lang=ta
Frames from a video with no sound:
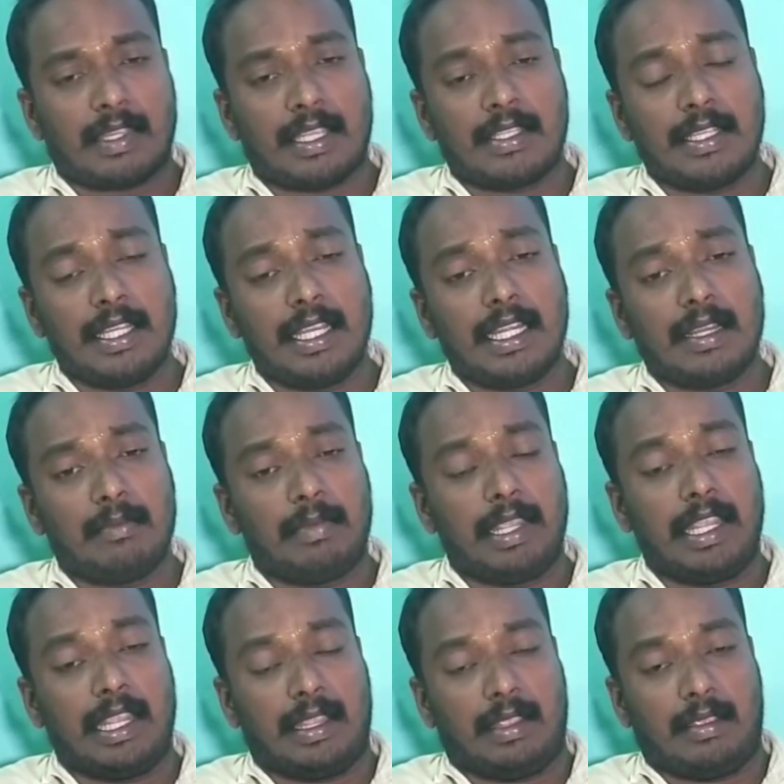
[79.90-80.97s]
இன்ஜினியரிங்கில் பி
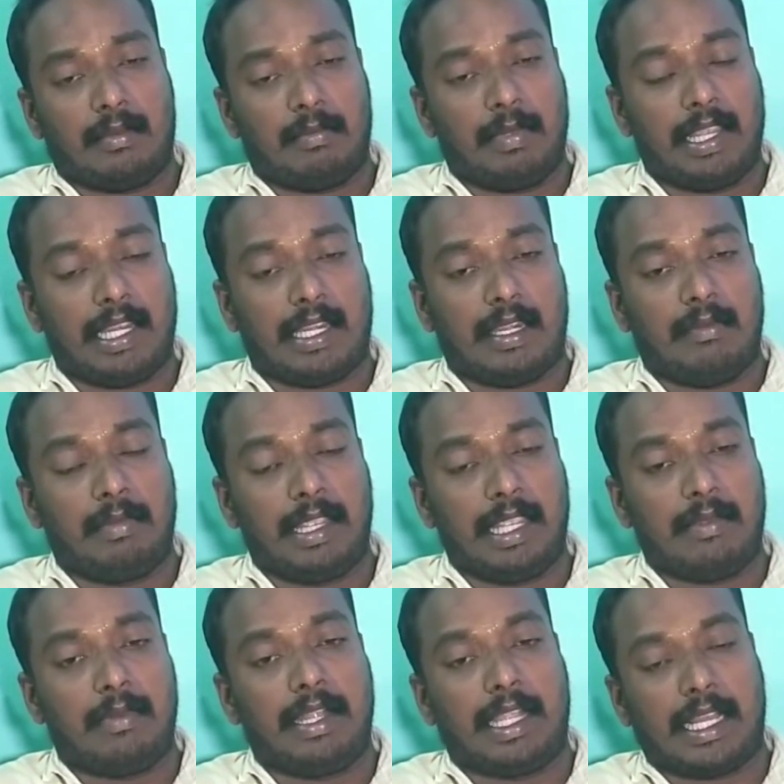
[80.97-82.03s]
பி பி
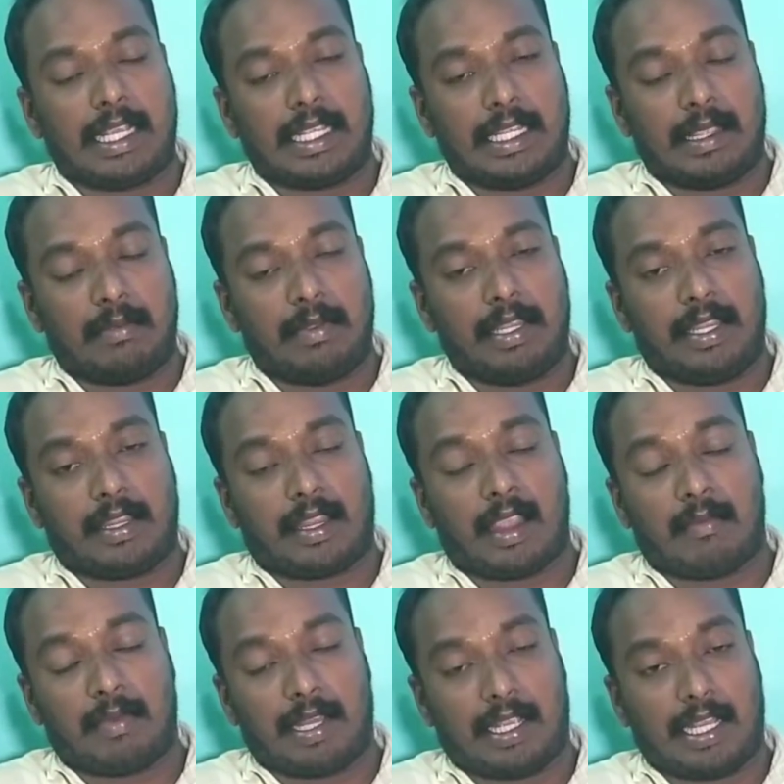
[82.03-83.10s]
பிடெக் எம்இ
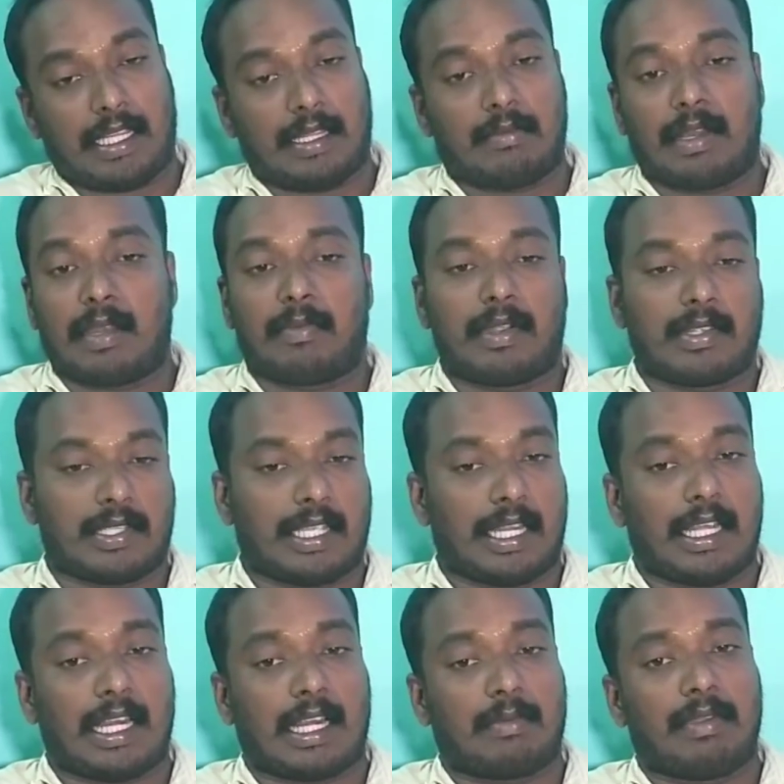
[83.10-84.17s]
எம்டெக் அந்த மாதிரி படித்து
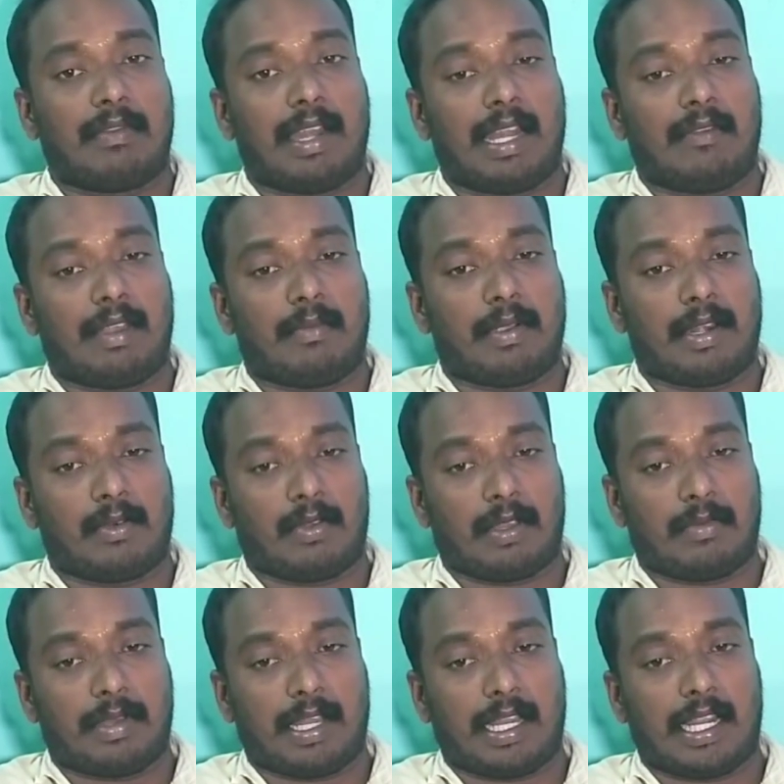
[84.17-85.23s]
எல்லாருக்குமே வேலை வாய்ப்புகள் கொடுக்க
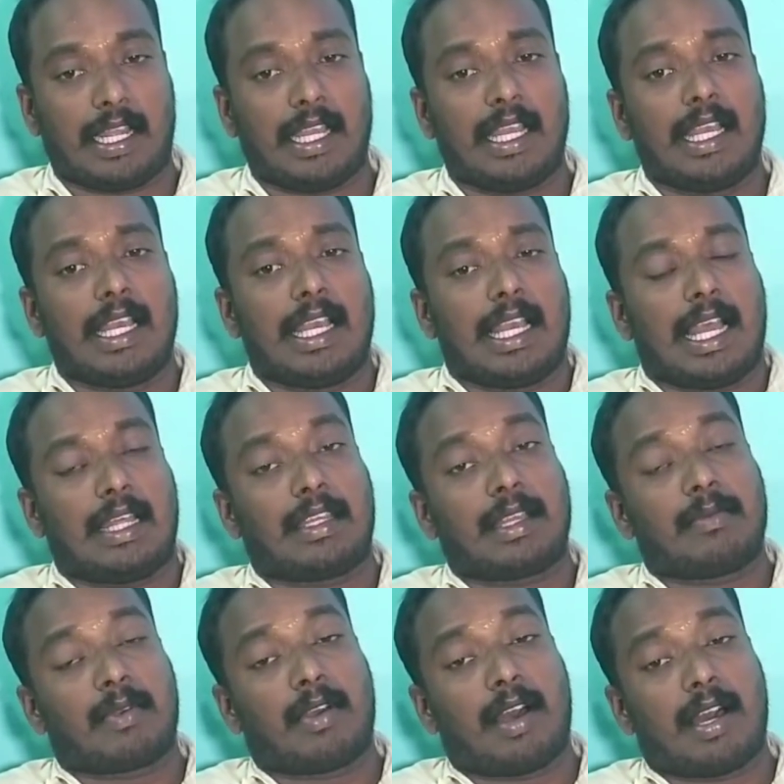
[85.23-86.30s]
பார்க்குறாங்க
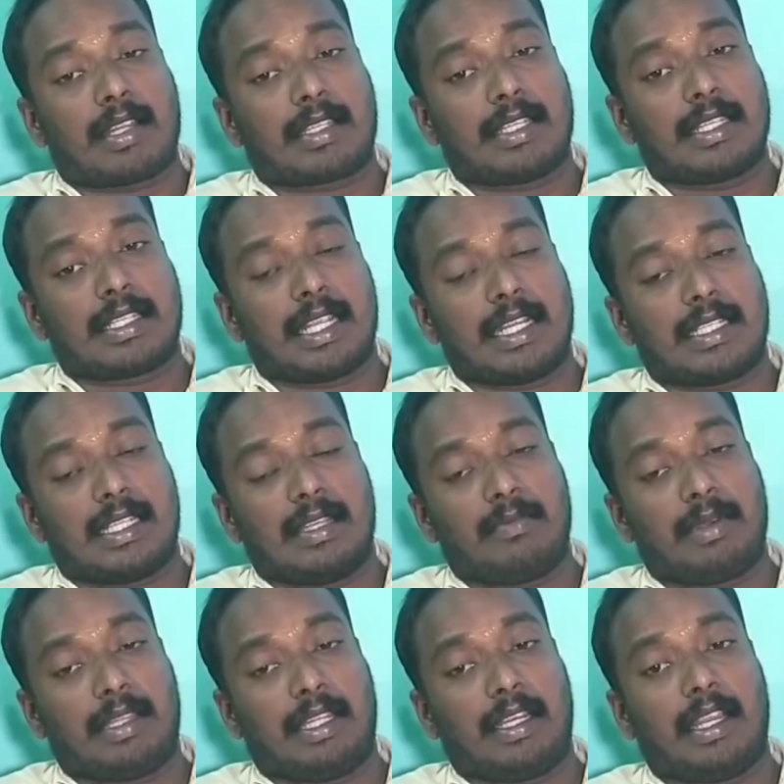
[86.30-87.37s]
அதுக்கப்புறம் ஆர்ட்ஸ் அண்ட் சயின்ஸ்லேயும்
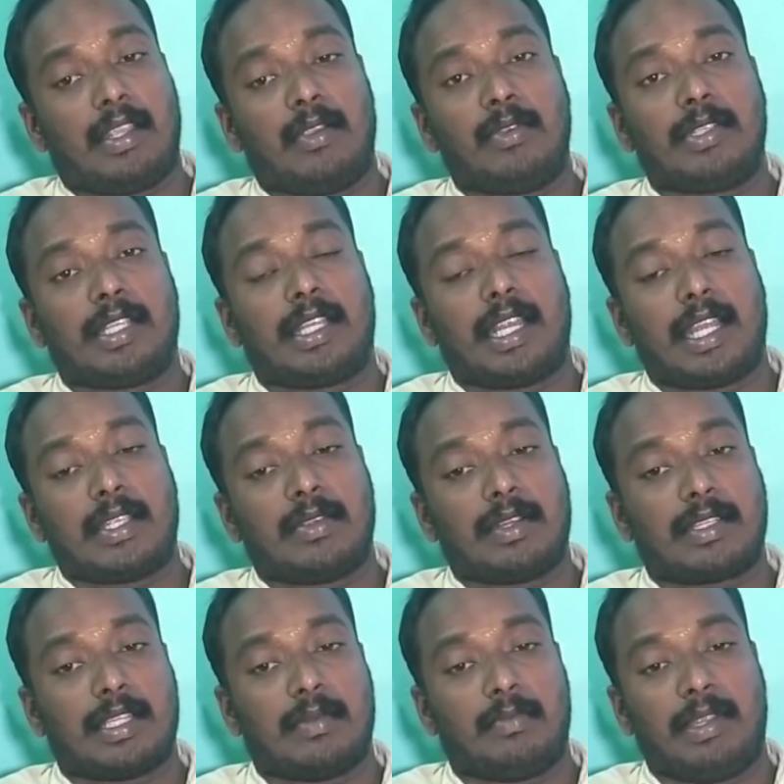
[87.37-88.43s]
பார்த்தீங்கன்னா யூஜி
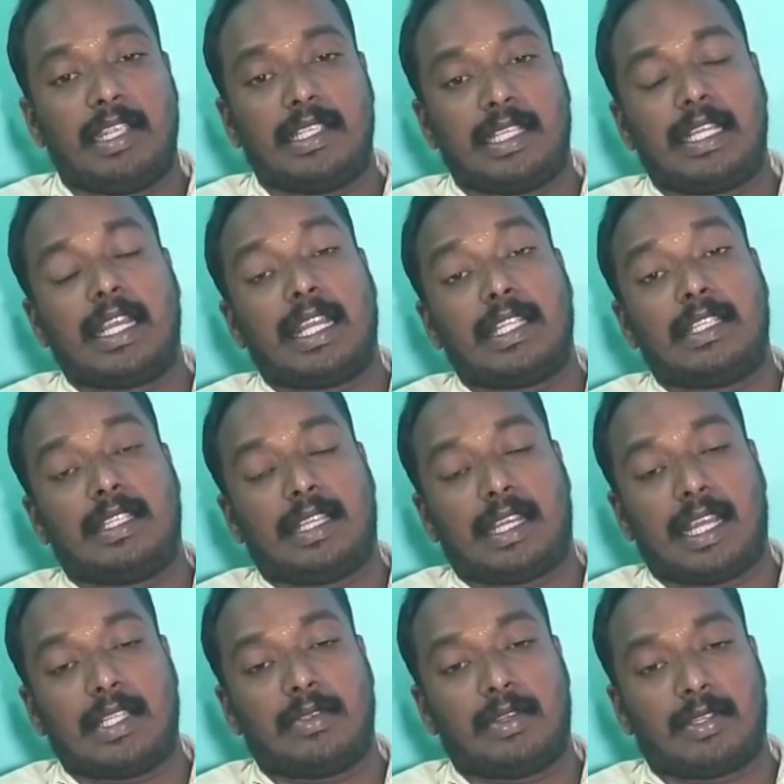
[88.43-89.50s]
கிராஜுவேட்ஸ் அண்ட் பிஜி கிராஜ்
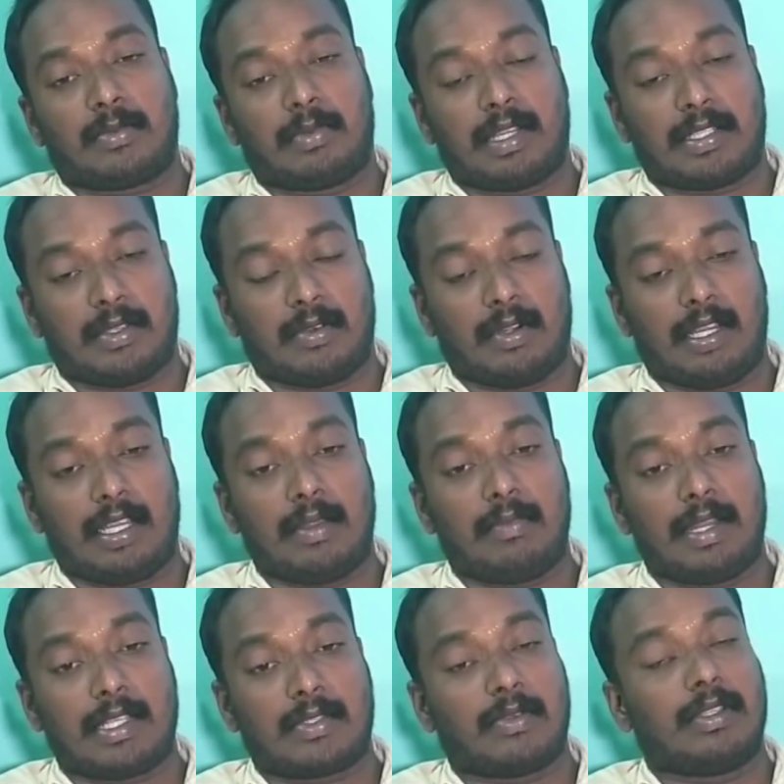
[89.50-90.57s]
கிராஜுவேட்ஸ் படித்தவங்களுக்கு
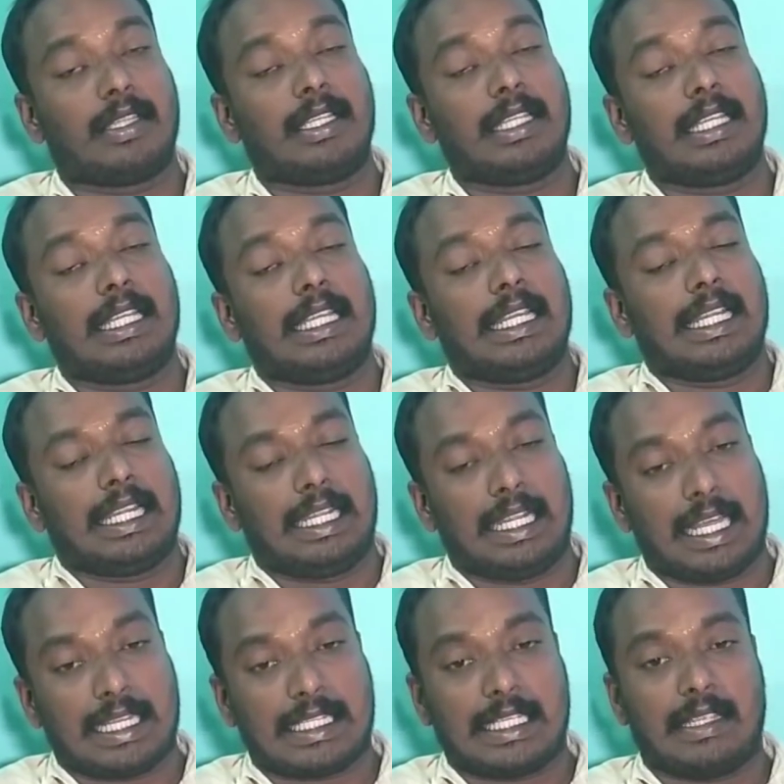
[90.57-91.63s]
ப்ளஸ் வந்து
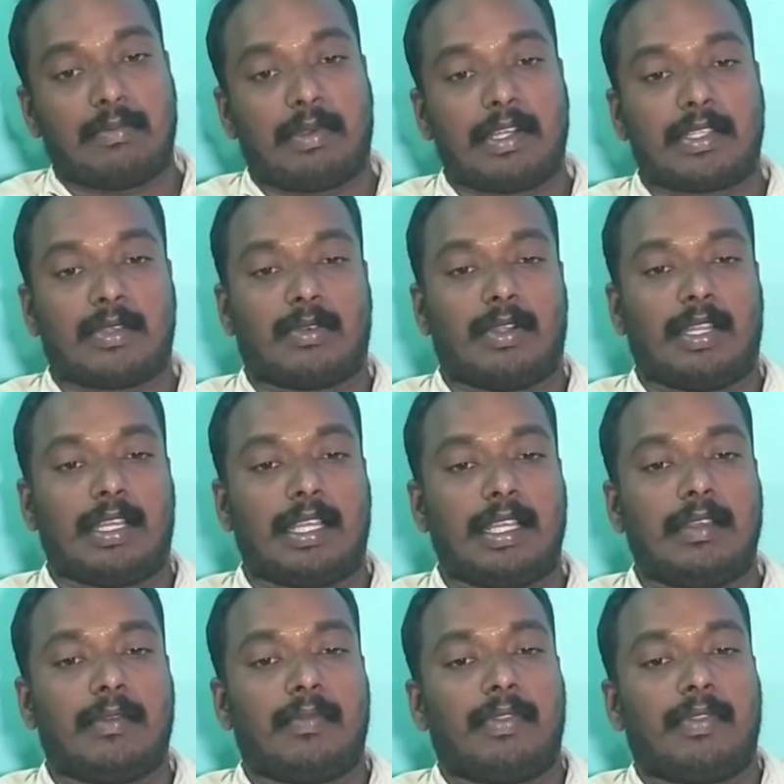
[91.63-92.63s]
நர்சிங் படித்தவங்களுக்கு